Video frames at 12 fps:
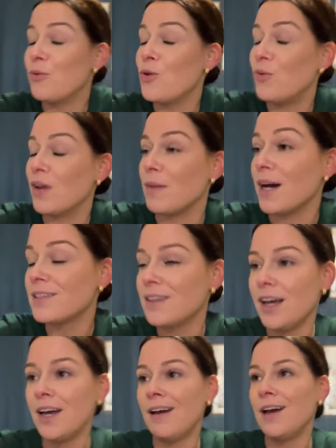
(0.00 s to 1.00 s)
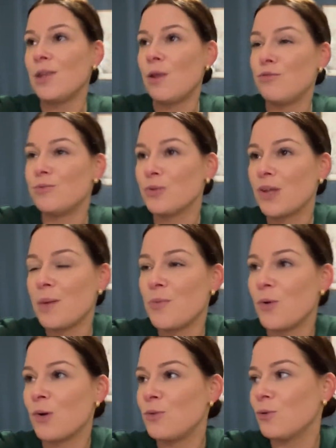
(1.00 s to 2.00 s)
le mois de mars, de vous montrer
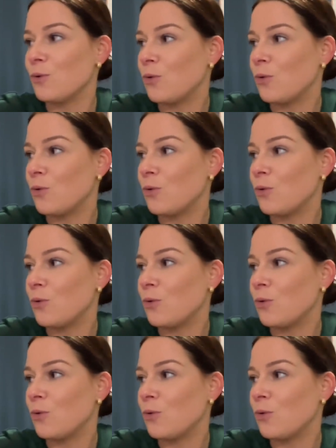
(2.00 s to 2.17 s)
mon retour de